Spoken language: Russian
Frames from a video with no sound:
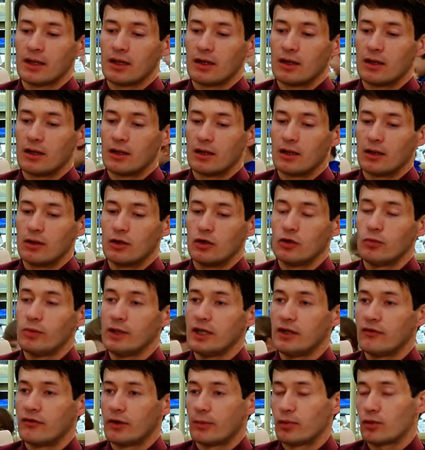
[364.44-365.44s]
А,
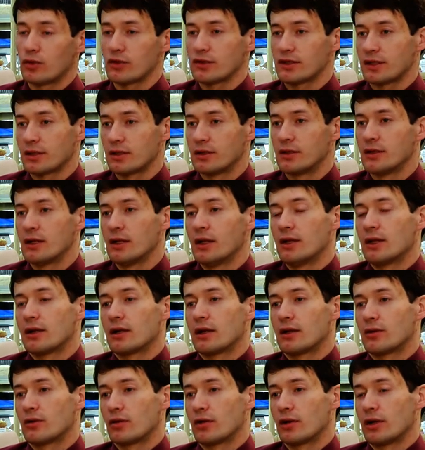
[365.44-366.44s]
любые вопросы,
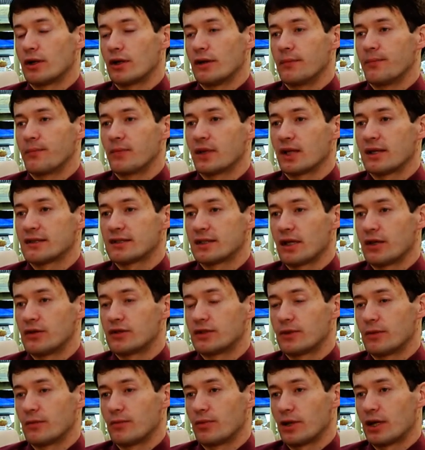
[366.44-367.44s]
которые
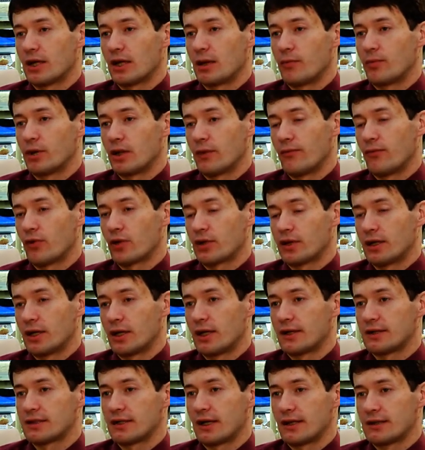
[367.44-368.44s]
касаются программы «Комфортная
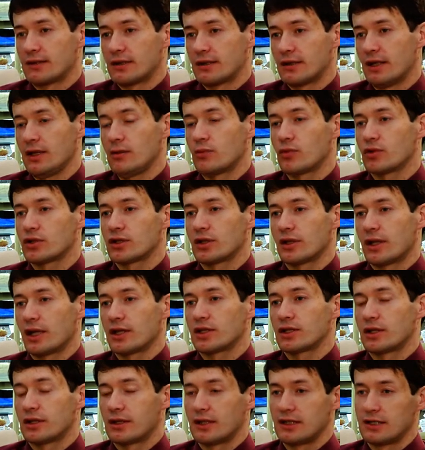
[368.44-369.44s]
городская среда», можно
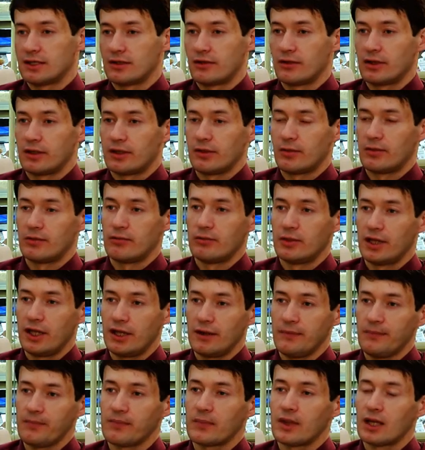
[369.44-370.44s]
также присылать
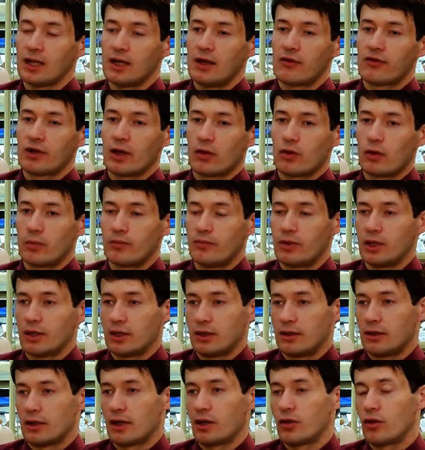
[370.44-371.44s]
мне. В каком
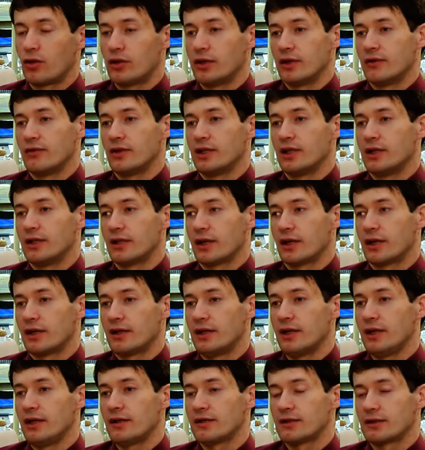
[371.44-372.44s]
бы районе вы ни
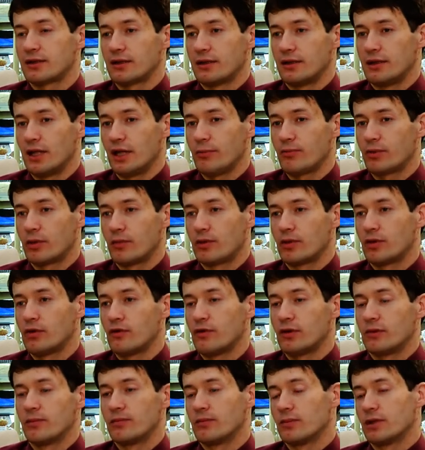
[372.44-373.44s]
находились, я помогу
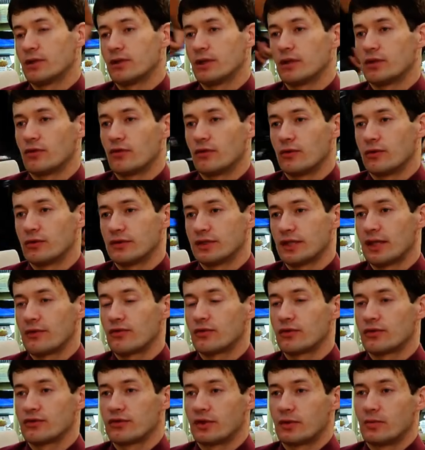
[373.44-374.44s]
вам эту
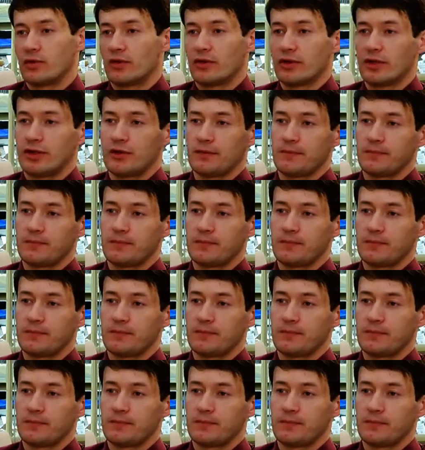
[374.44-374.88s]
заявку сформировать.